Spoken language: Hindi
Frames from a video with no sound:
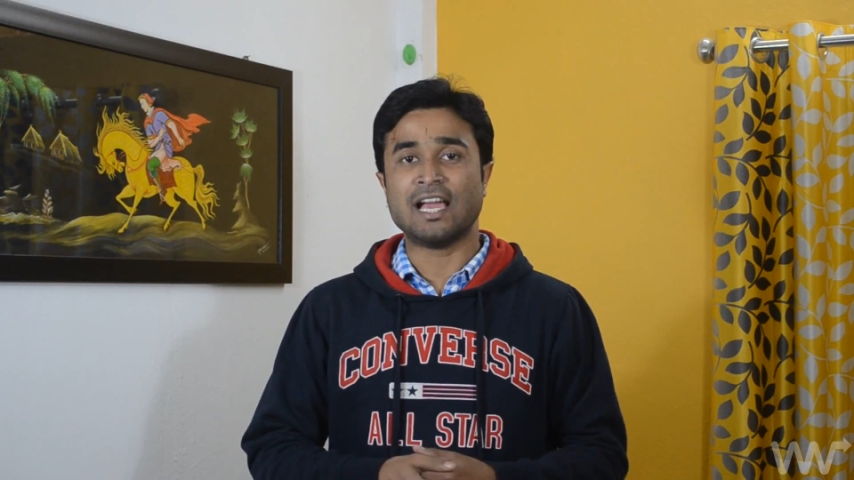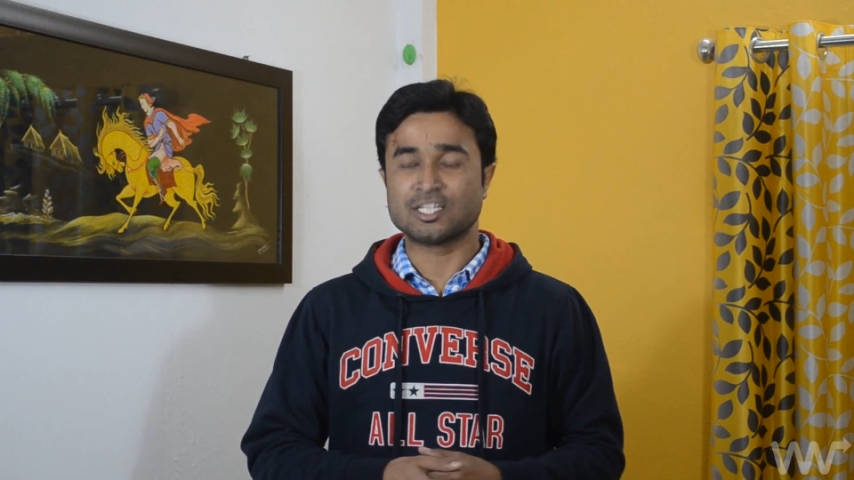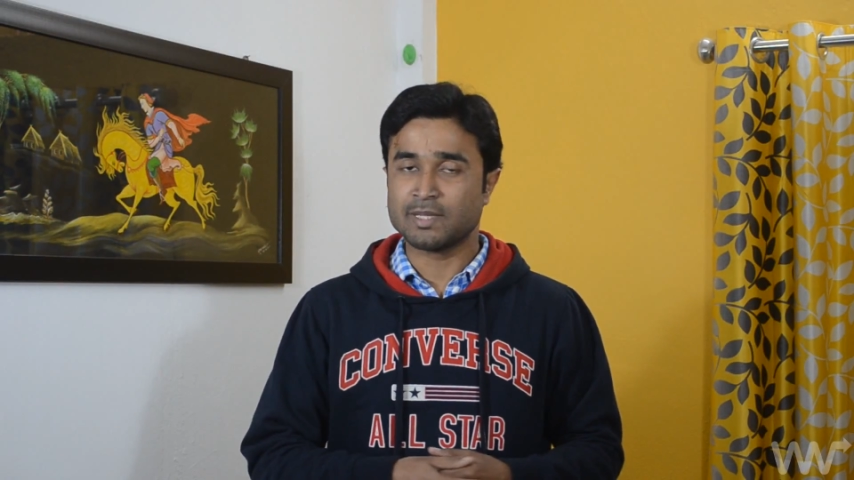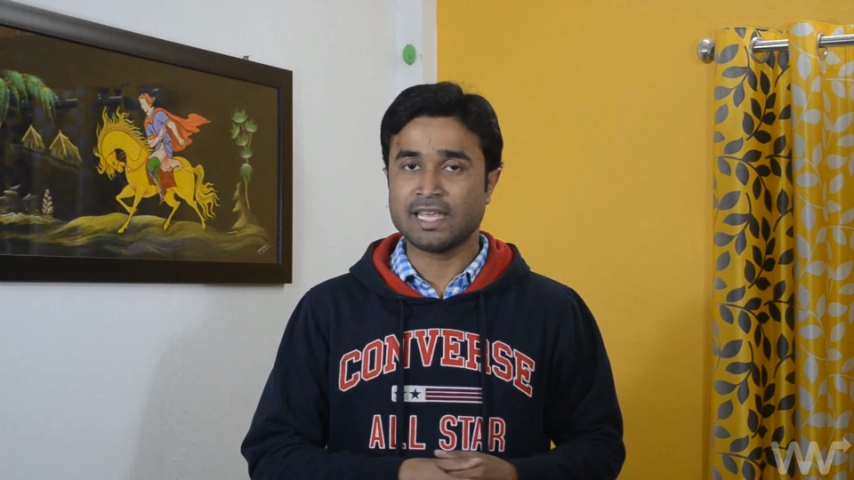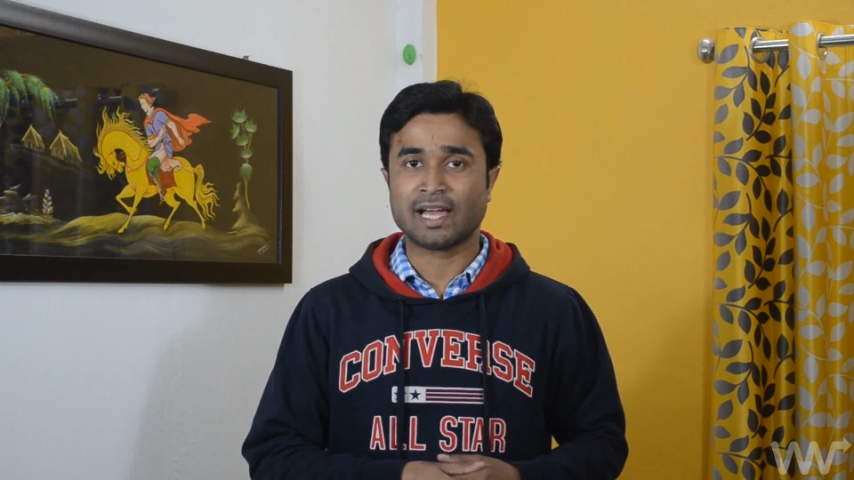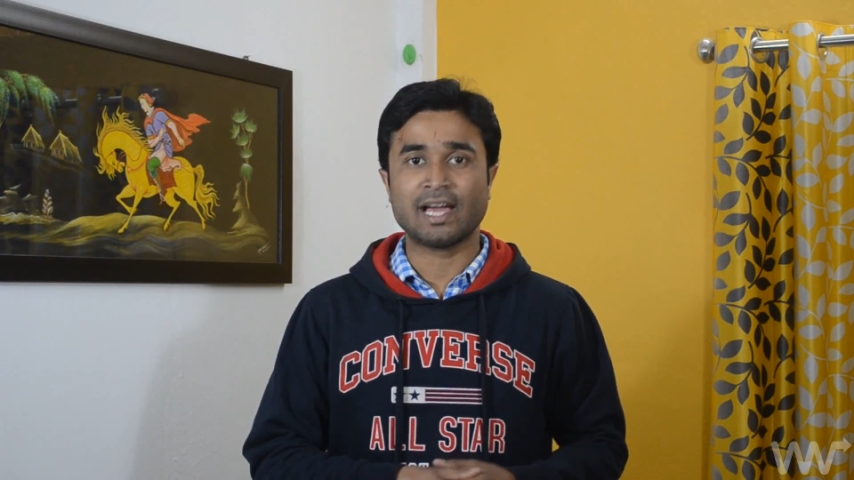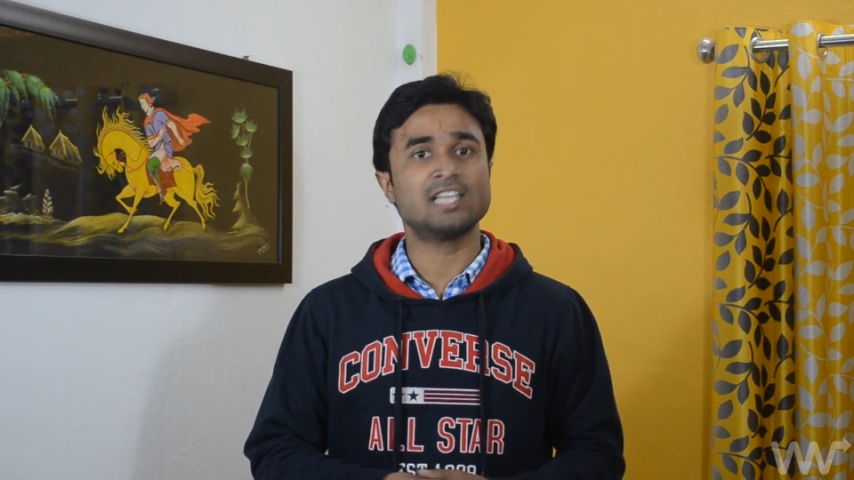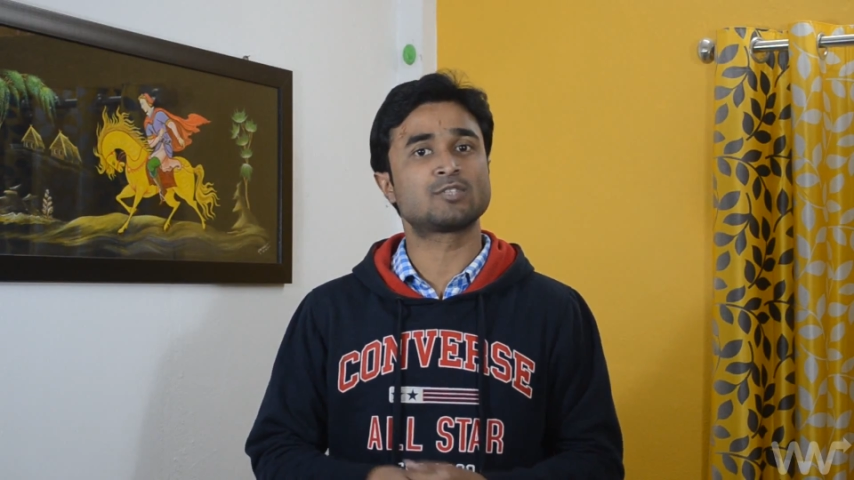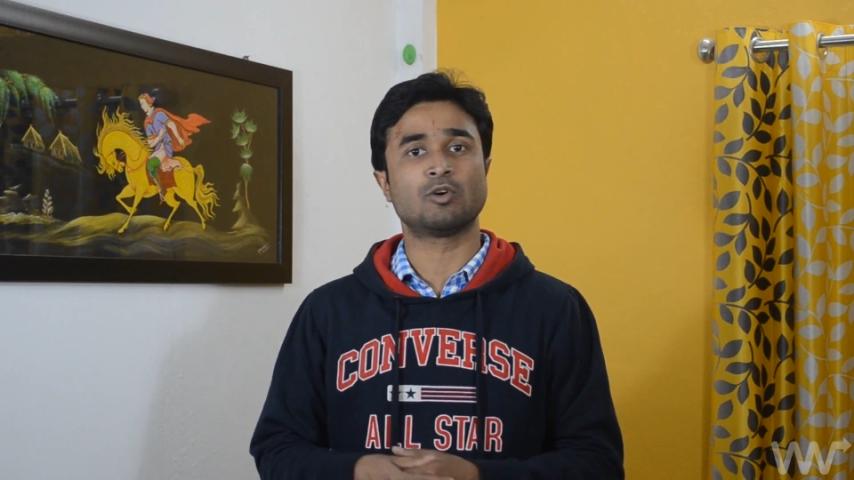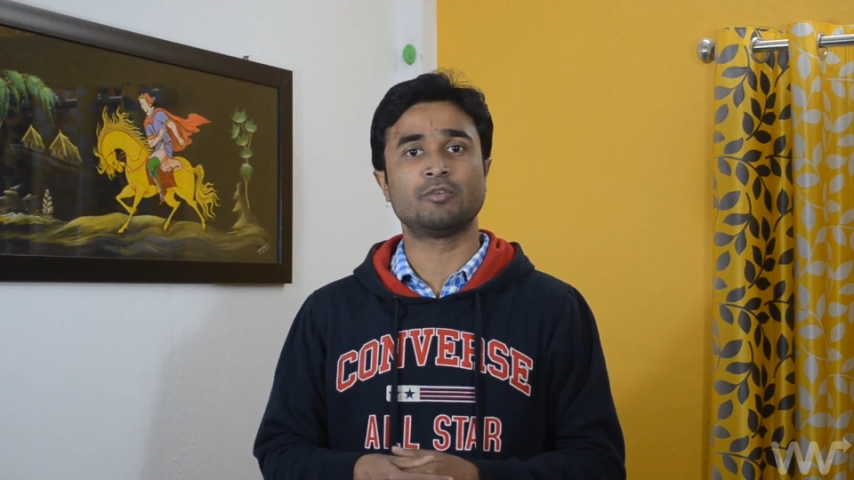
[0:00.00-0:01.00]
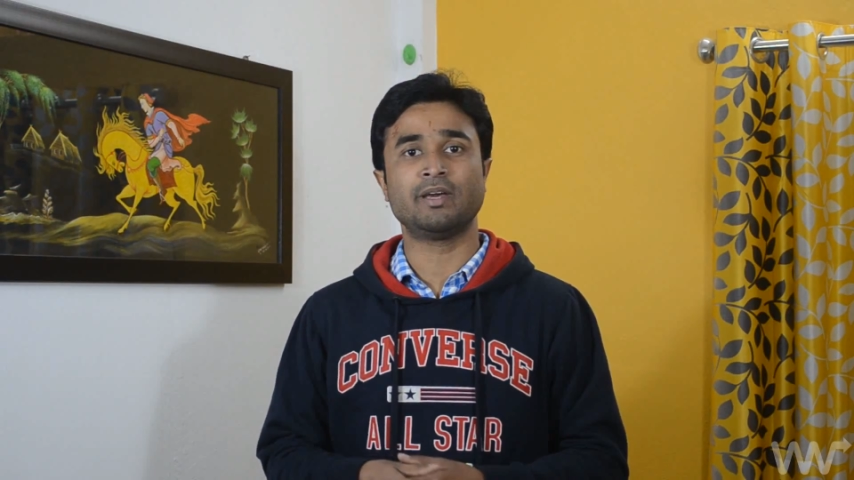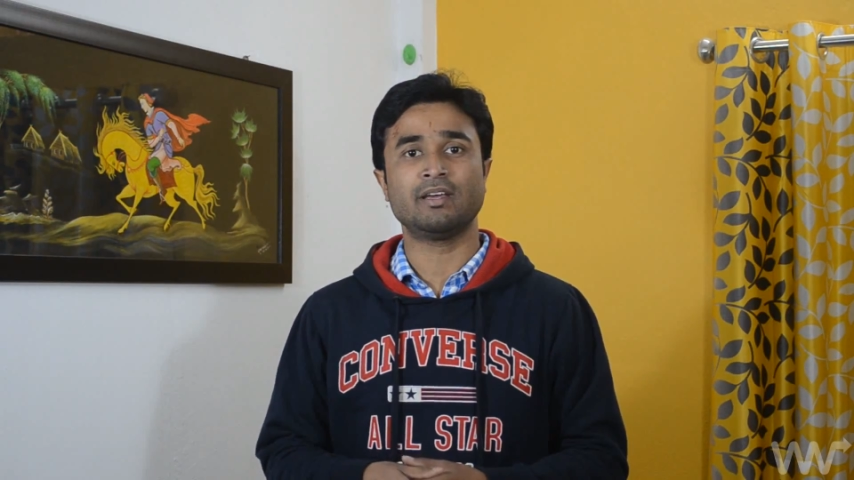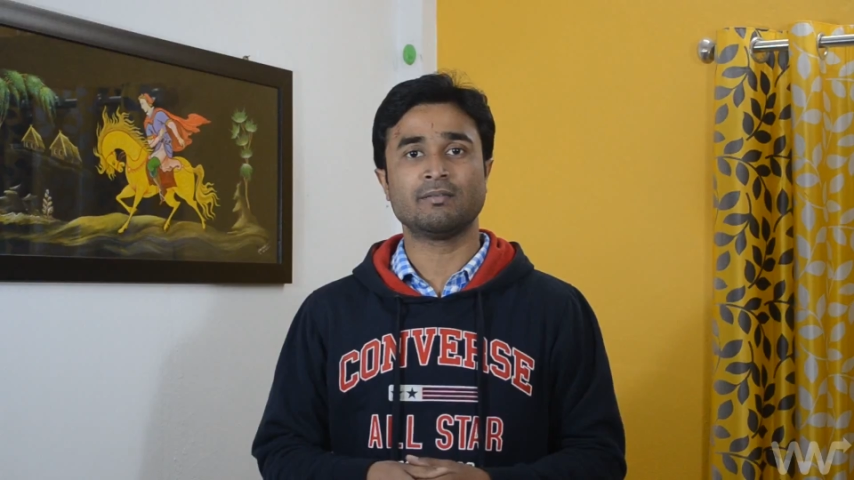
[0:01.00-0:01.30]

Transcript: फ्लैश e भी दिया गया है इस फोन में